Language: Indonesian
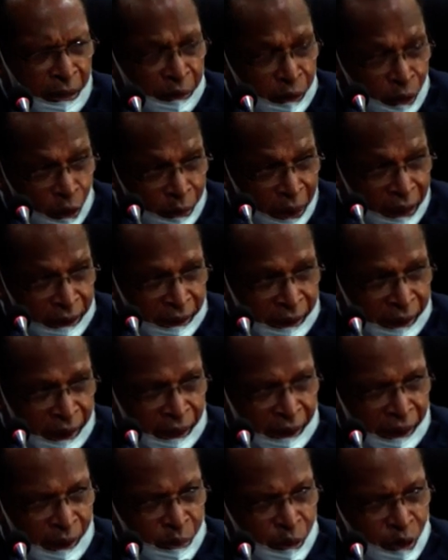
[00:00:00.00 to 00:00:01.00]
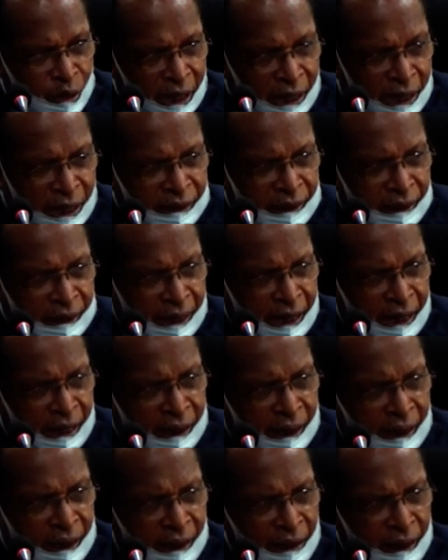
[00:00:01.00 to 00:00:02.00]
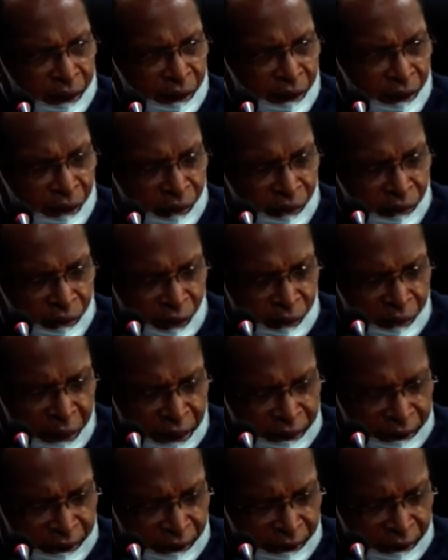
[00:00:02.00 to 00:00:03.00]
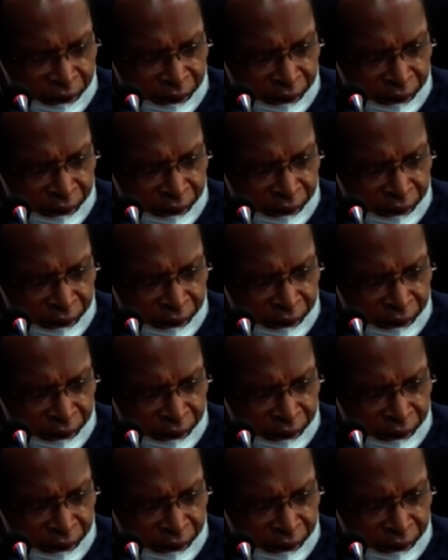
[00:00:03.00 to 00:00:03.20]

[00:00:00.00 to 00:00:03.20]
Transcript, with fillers: formasi ingat ya, bukan hasil terakhir. Formasi